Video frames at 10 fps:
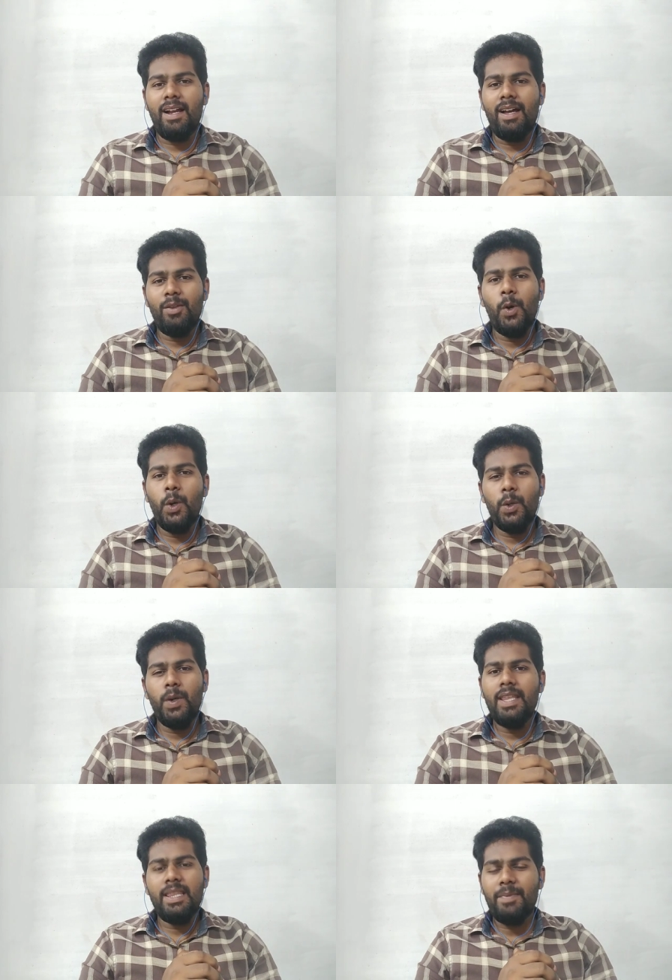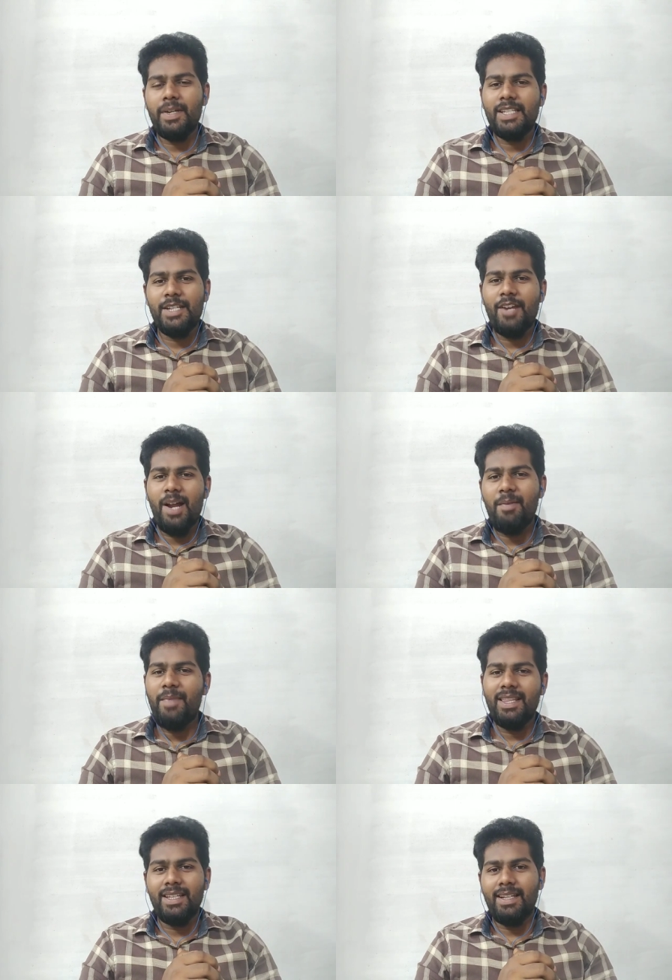அது உங்களுக்குள்ளே எந்த பிரச்சனையும் வராமல்
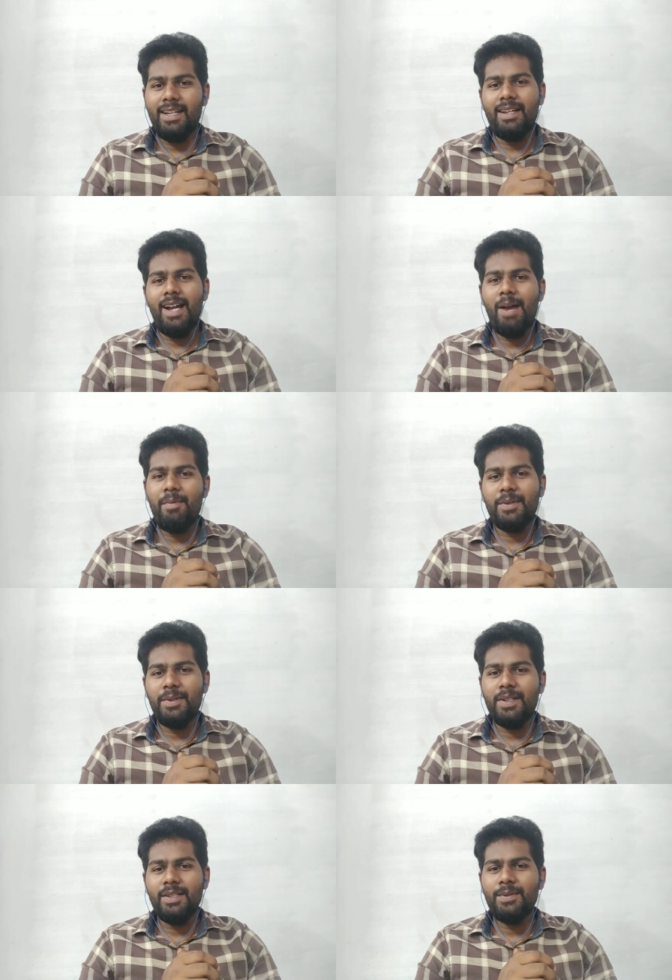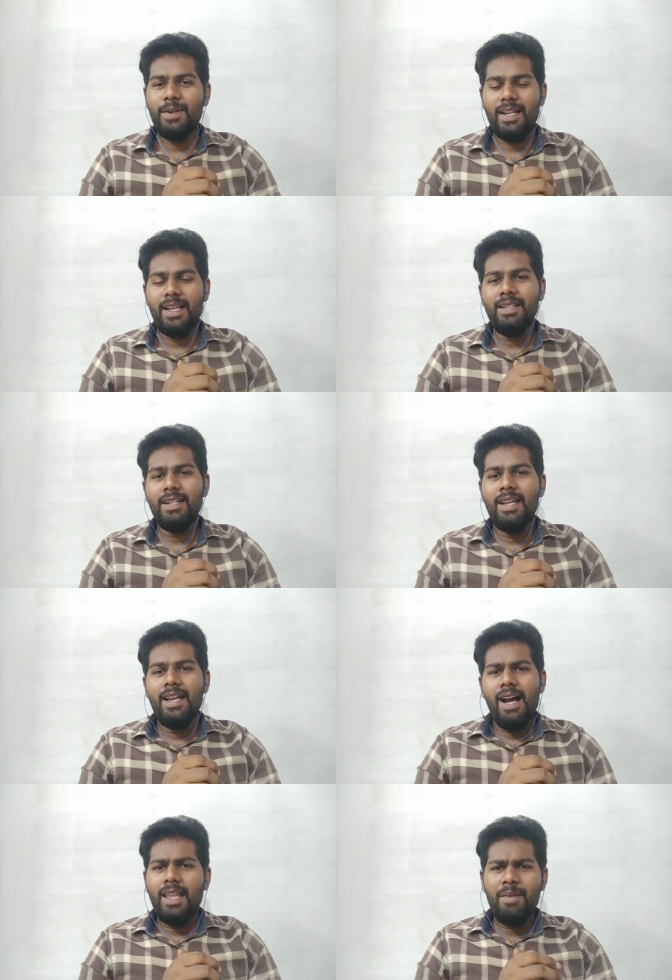பார்த்துங்க அப்படி சொல்லிட்டு சொல்கிறாரு
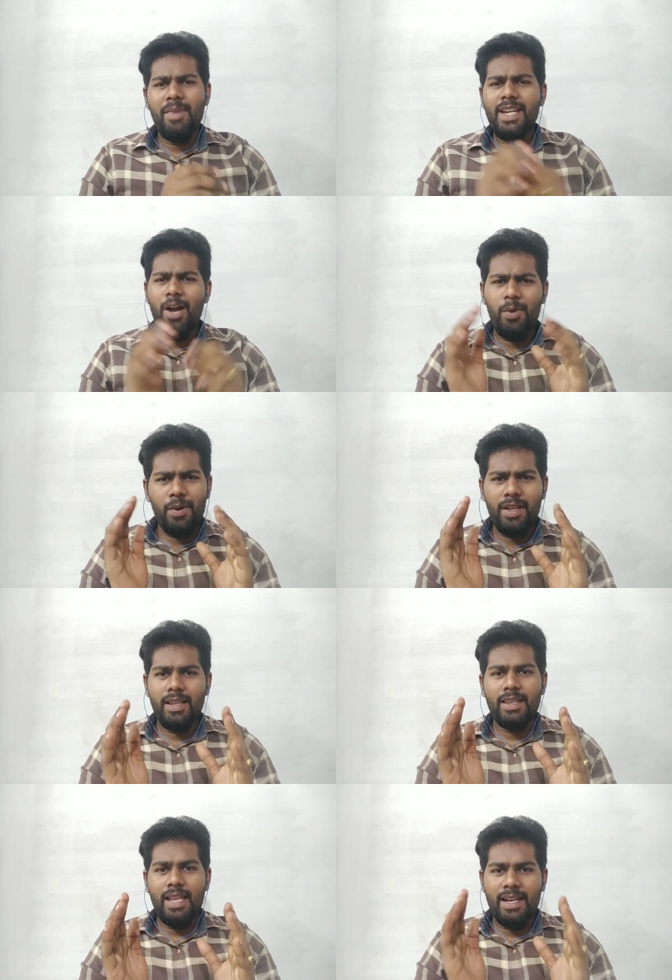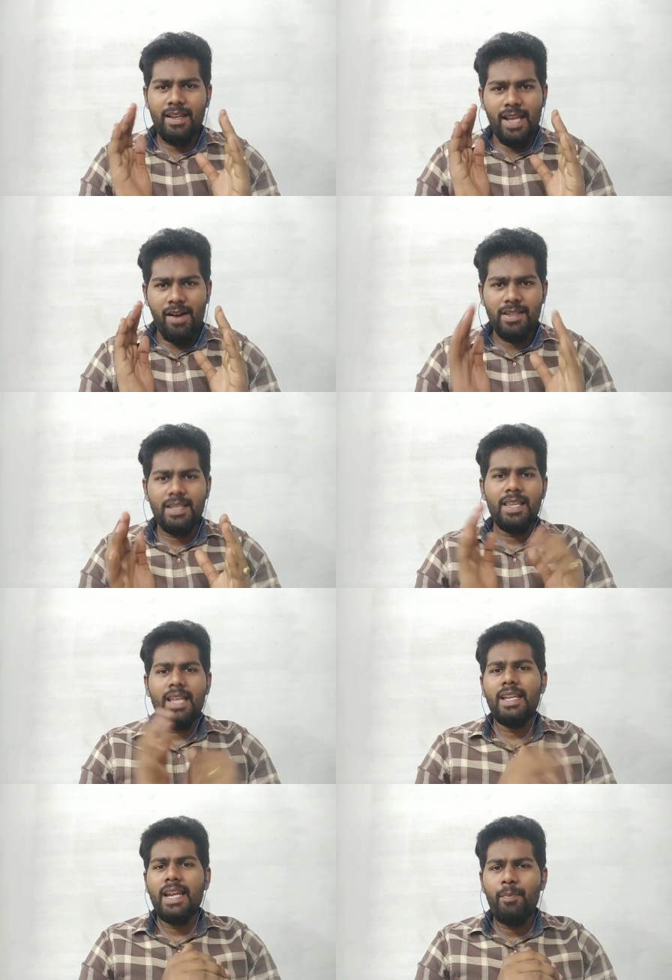அதே மாதிரி அவரோட தன்னை தான் வச்சுருந்த
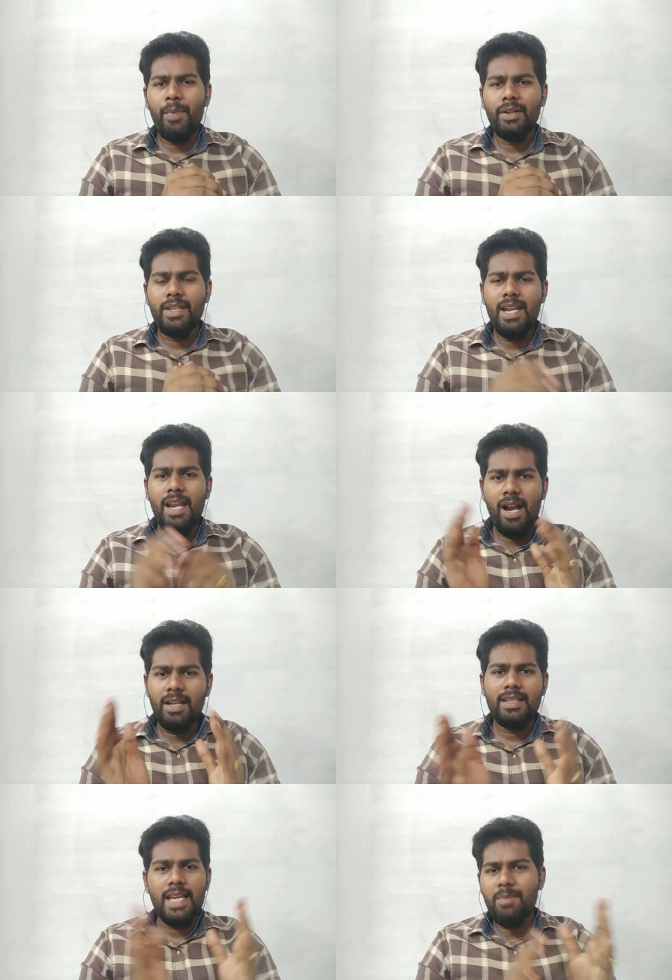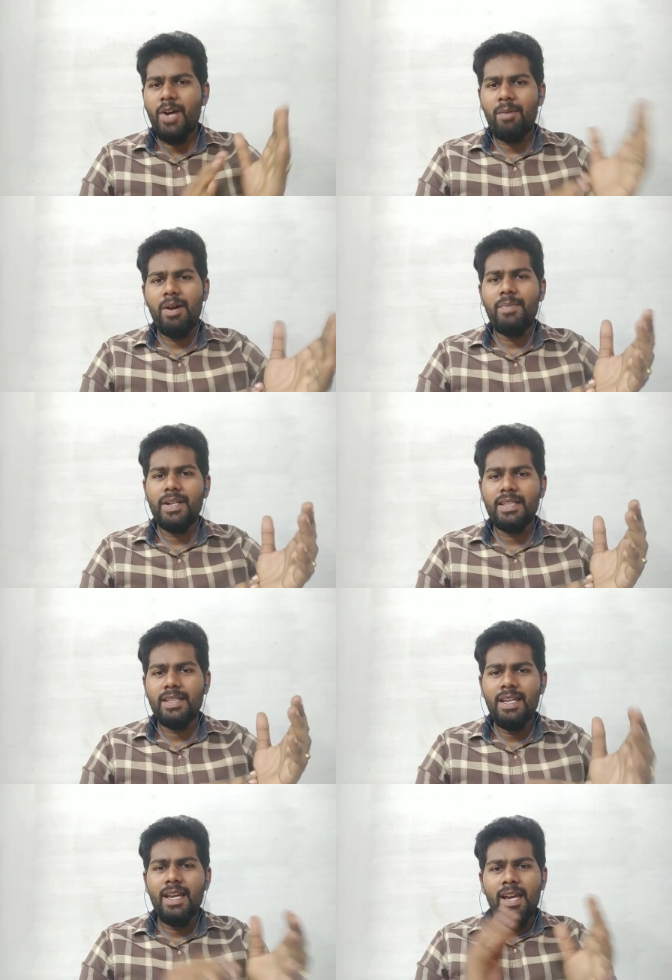அந்த நிலப்பகுதியை நான்கு சரிபாகமாக பிரித்து
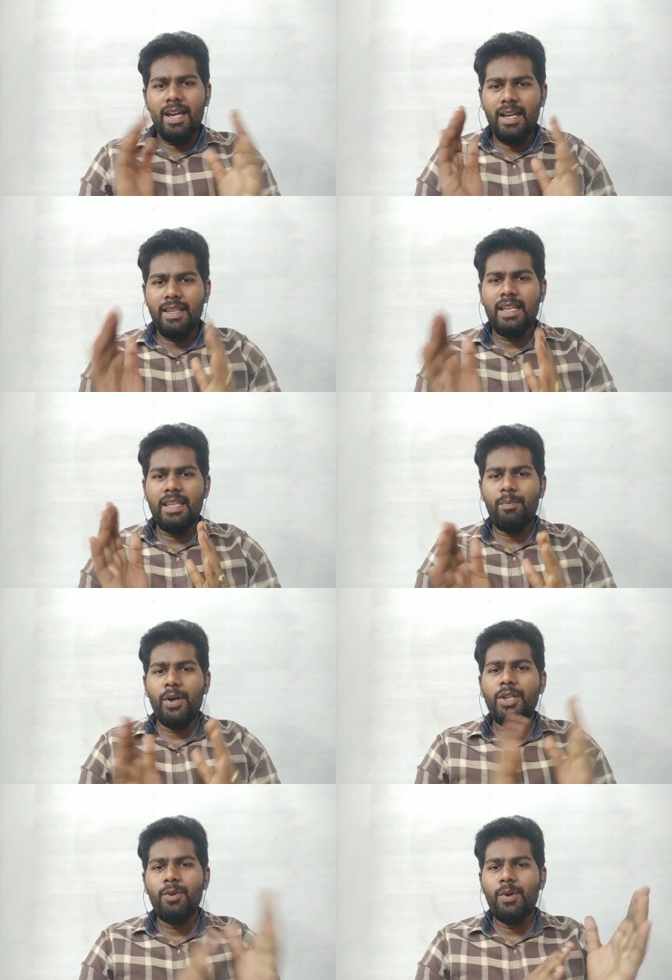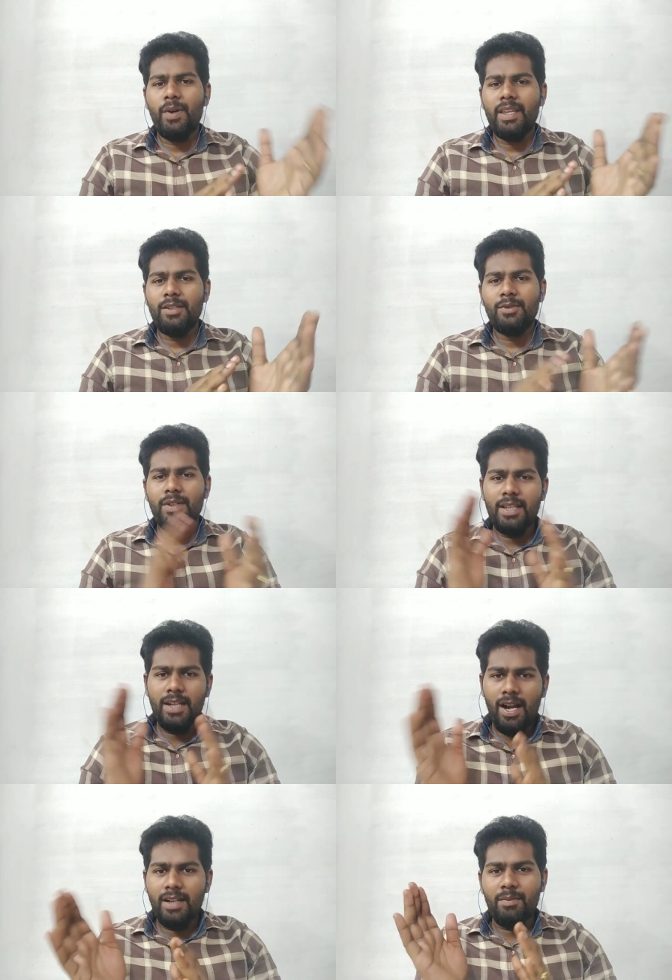இந்தந்த பகுதி உன்னுடையதுன்னு சொல்லிட்டு அந்த
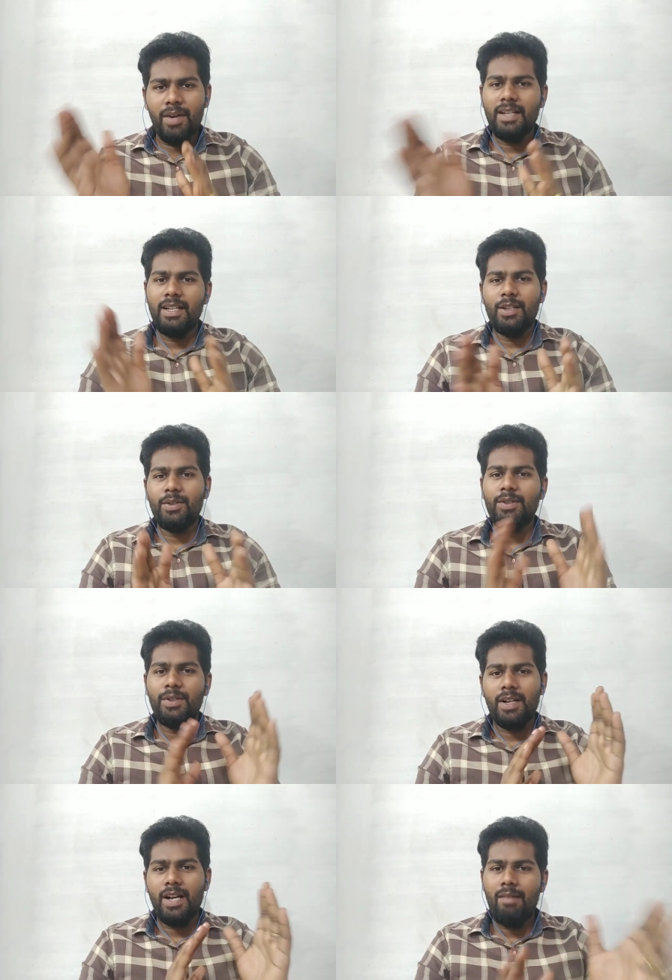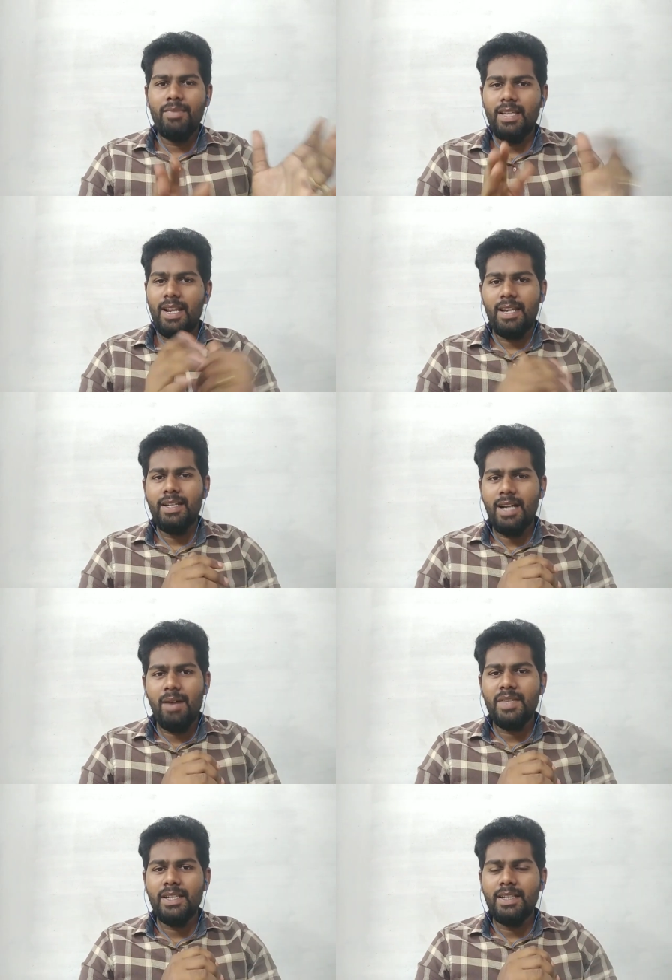நான்கு மகன்களுக்கும் காமிச்சிடுறாரு
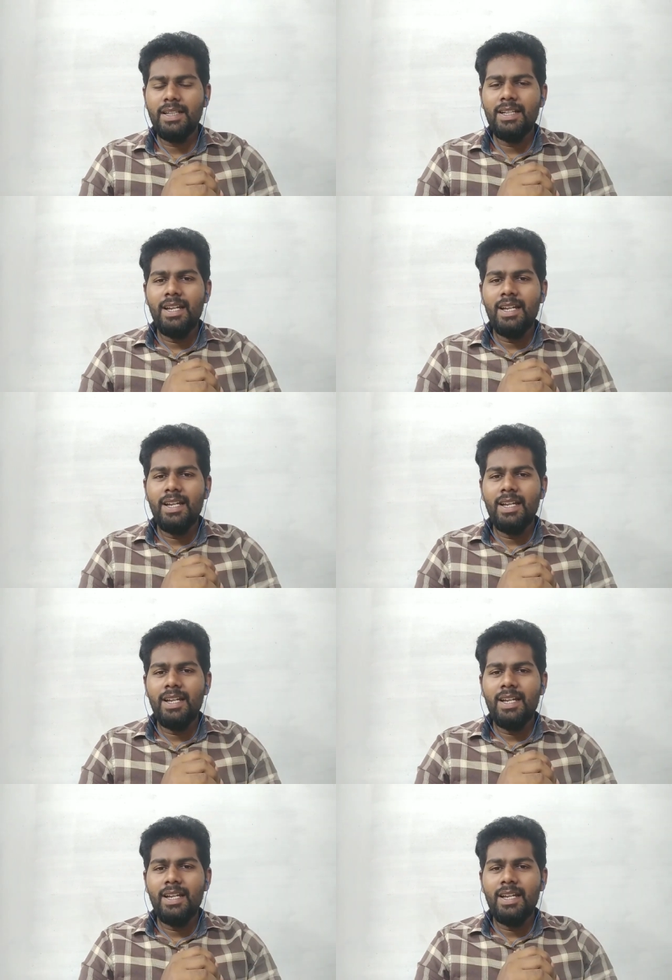காமிச்சிட்டு